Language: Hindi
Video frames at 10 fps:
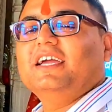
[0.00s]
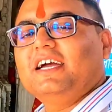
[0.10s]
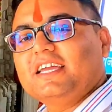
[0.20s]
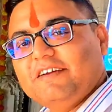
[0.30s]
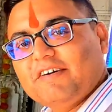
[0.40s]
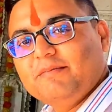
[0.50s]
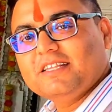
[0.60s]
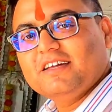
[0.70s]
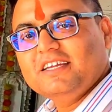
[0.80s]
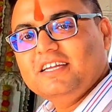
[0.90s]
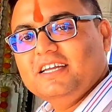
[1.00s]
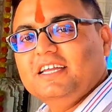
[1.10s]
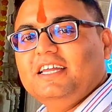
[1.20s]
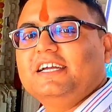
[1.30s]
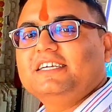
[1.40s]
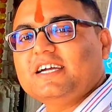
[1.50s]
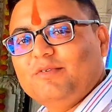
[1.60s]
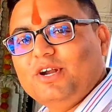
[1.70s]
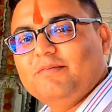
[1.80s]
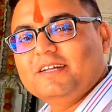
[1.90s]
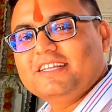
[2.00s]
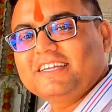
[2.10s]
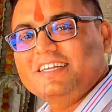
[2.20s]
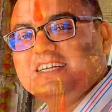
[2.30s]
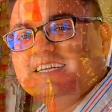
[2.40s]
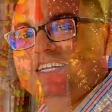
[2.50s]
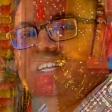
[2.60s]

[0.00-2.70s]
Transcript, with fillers: एक है केवाई माता की एक है चामुंडा माता की